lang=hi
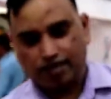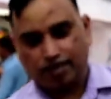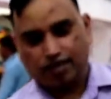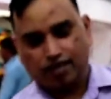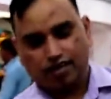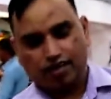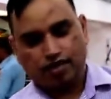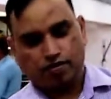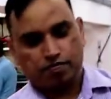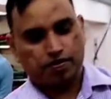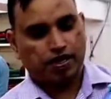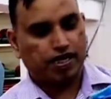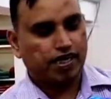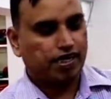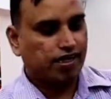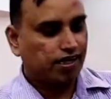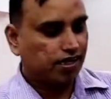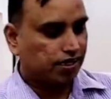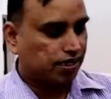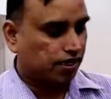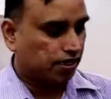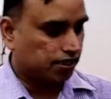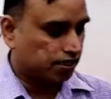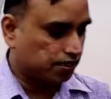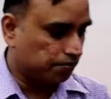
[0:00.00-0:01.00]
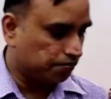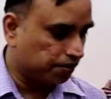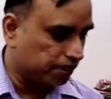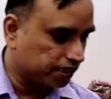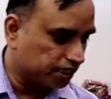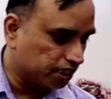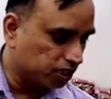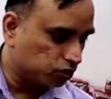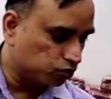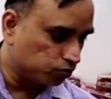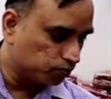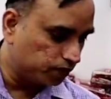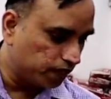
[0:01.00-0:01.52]
हमारे यहाँ
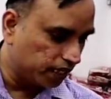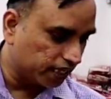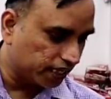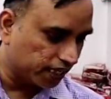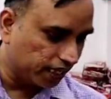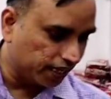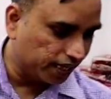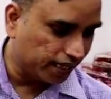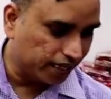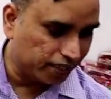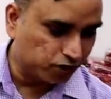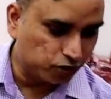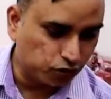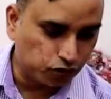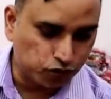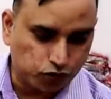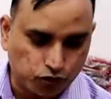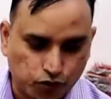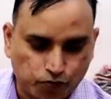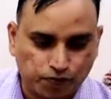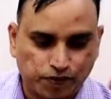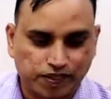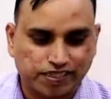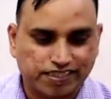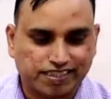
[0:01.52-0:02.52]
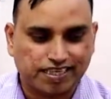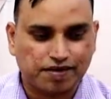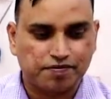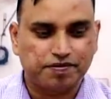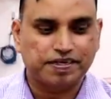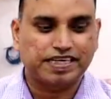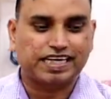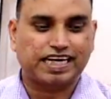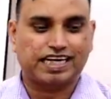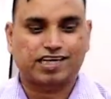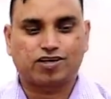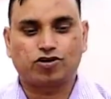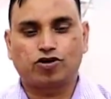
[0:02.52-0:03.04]
कस्टमर्स की सुविधा के लिए दो दो पीस के
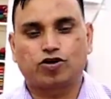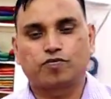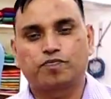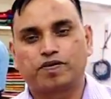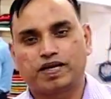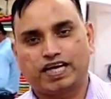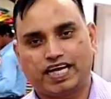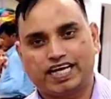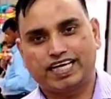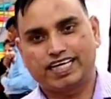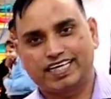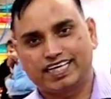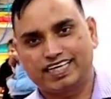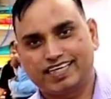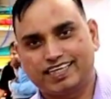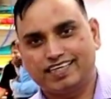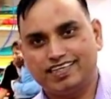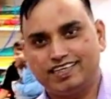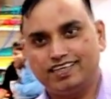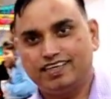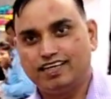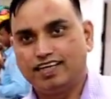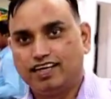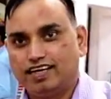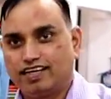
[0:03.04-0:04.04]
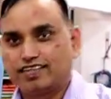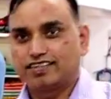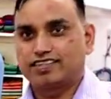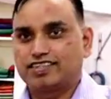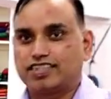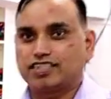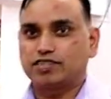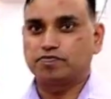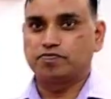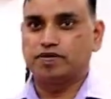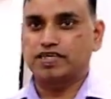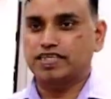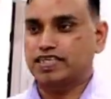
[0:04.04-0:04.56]
भी कैटलॉग बनाए गए हैं
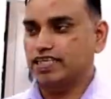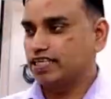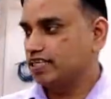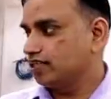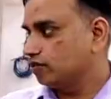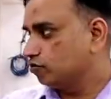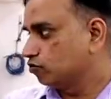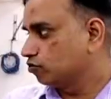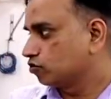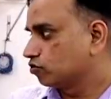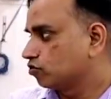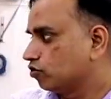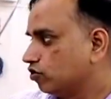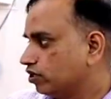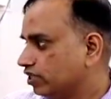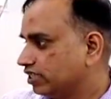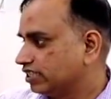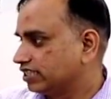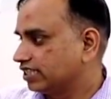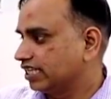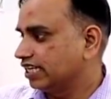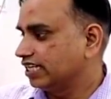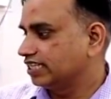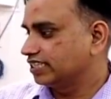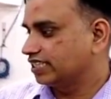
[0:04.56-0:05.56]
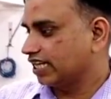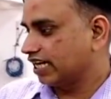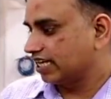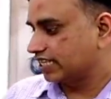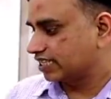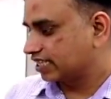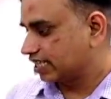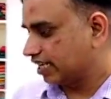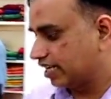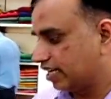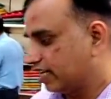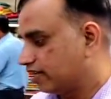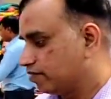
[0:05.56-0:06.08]
जिसमें कि उनको इजीली
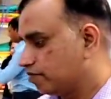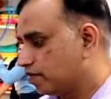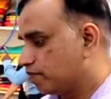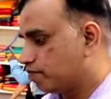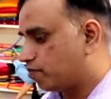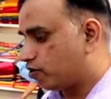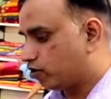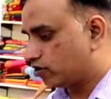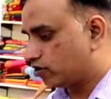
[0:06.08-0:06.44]
सेलेक्ट करने में